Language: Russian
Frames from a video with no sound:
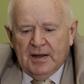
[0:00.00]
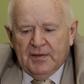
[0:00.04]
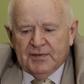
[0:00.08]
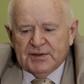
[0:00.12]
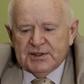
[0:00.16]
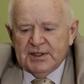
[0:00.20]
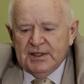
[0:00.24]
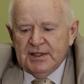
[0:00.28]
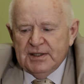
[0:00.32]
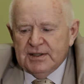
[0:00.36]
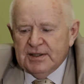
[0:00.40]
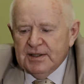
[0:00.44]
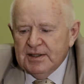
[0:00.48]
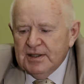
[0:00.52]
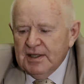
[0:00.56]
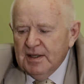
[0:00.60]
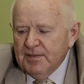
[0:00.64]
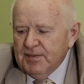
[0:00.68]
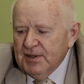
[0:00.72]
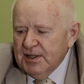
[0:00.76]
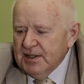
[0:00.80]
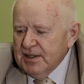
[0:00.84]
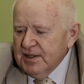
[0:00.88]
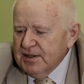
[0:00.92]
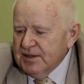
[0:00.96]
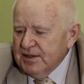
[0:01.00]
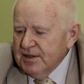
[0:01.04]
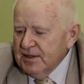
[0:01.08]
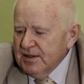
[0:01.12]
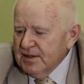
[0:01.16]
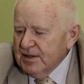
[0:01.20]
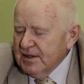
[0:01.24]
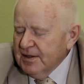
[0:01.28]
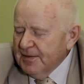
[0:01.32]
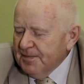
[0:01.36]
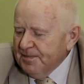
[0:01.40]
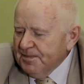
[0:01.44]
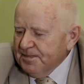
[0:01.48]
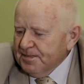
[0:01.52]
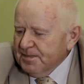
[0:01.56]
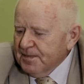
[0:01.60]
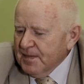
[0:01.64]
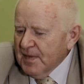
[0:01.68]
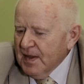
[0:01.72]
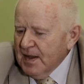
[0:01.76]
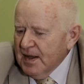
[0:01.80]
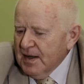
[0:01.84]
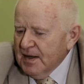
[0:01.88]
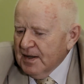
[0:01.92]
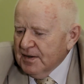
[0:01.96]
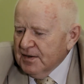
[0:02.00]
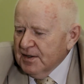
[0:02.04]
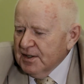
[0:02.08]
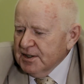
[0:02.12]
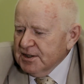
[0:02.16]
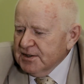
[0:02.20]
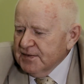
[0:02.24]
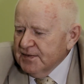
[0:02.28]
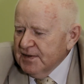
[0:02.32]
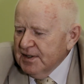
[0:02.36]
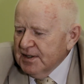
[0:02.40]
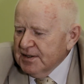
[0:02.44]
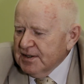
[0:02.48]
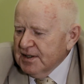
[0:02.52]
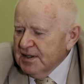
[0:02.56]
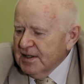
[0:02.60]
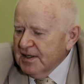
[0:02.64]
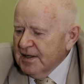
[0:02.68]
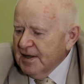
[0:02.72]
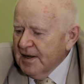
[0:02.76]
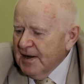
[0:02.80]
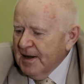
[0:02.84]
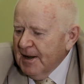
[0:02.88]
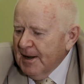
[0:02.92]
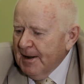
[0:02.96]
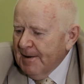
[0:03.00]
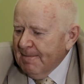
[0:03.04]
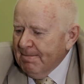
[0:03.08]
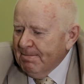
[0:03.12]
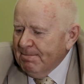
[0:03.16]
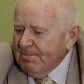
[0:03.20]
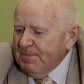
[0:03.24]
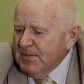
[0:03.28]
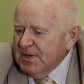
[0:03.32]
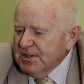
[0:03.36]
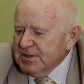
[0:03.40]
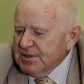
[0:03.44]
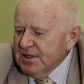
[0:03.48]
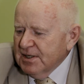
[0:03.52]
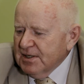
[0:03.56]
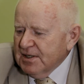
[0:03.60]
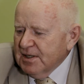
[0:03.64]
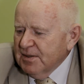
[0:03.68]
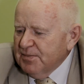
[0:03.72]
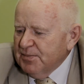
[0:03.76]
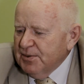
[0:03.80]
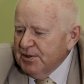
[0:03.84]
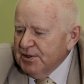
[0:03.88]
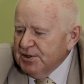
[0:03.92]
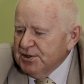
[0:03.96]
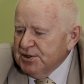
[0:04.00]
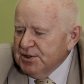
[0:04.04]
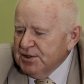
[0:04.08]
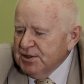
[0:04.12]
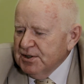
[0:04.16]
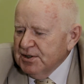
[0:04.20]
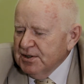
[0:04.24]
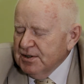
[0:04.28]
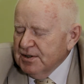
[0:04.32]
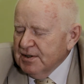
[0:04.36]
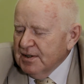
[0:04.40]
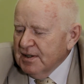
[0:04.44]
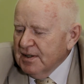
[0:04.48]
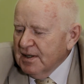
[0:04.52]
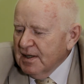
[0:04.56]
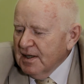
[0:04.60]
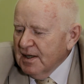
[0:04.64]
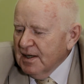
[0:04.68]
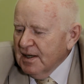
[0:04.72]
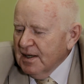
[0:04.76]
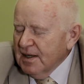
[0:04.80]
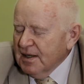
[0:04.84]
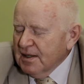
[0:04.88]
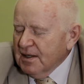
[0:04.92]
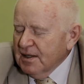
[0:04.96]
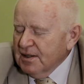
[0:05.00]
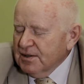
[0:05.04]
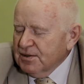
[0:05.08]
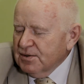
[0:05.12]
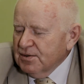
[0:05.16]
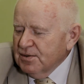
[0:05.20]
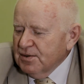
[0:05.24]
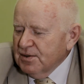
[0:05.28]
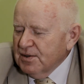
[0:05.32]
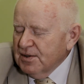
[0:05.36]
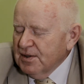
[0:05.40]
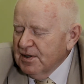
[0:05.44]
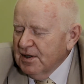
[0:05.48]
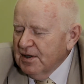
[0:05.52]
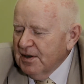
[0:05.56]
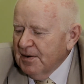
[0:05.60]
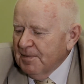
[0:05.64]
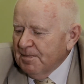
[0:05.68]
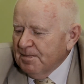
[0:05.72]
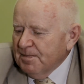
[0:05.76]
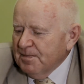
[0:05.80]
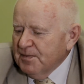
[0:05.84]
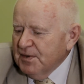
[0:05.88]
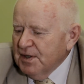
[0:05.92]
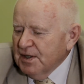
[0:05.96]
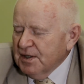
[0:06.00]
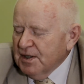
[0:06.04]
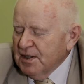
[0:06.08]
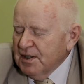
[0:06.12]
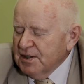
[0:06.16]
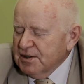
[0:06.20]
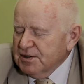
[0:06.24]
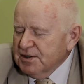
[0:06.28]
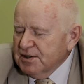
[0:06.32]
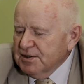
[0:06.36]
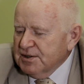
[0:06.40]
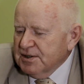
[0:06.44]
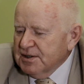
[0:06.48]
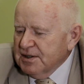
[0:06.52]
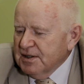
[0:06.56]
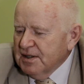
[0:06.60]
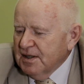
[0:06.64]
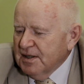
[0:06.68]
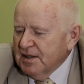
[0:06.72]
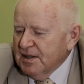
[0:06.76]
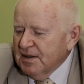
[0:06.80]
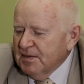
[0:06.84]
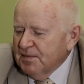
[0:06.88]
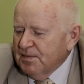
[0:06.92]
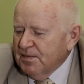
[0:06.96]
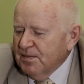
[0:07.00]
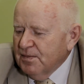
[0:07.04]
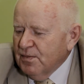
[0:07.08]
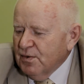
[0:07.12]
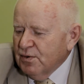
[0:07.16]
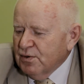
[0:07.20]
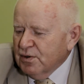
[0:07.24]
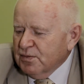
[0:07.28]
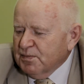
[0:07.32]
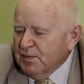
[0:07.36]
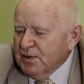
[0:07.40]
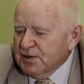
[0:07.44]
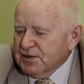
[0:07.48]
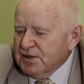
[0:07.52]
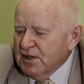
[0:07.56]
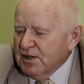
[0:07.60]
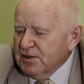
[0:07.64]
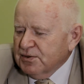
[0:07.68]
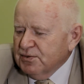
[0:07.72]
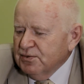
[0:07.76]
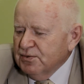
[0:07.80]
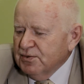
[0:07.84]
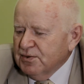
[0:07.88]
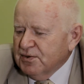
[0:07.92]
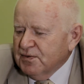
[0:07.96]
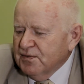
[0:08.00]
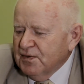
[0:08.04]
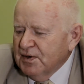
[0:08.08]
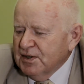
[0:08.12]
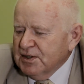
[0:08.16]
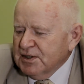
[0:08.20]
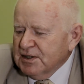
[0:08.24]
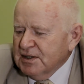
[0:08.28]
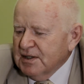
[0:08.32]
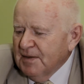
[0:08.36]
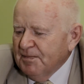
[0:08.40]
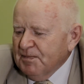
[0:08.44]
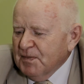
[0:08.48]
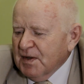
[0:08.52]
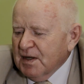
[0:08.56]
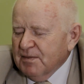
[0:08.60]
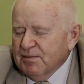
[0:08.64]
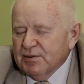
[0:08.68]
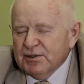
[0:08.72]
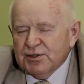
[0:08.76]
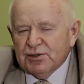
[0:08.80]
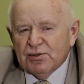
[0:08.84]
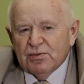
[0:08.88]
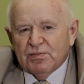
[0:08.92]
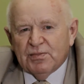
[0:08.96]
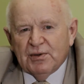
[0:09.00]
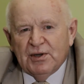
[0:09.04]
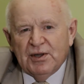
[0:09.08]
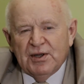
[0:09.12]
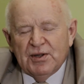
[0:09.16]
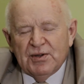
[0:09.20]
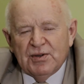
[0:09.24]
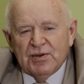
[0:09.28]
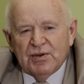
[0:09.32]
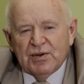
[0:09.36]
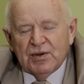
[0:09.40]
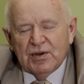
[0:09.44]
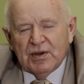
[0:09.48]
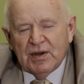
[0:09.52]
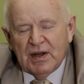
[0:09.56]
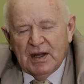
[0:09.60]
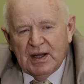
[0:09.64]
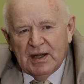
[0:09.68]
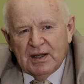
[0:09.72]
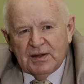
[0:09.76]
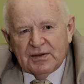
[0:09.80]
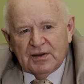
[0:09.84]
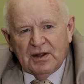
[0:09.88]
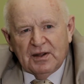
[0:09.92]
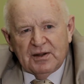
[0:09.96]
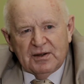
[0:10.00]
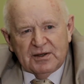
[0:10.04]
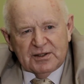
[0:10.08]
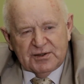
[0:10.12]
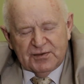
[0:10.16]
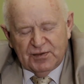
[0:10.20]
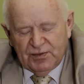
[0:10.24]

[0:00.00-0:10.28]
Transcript: Вы знаете, я бы хотел назвать несколько причин, которые, мне кажется, могут подтолкнуть вас к поступлению на наш